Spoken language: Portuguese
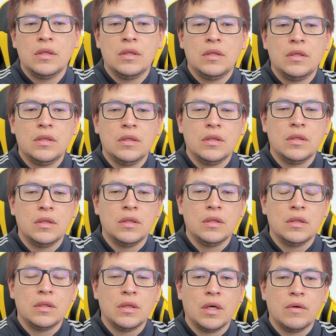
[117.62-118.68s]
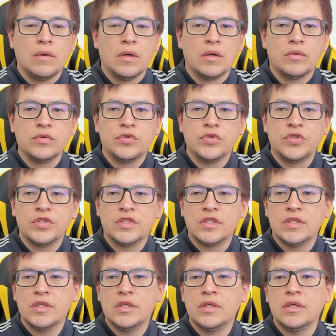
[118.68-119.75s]
E, e agora com
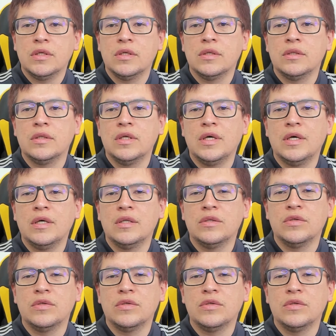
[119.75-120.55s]
torcida, né?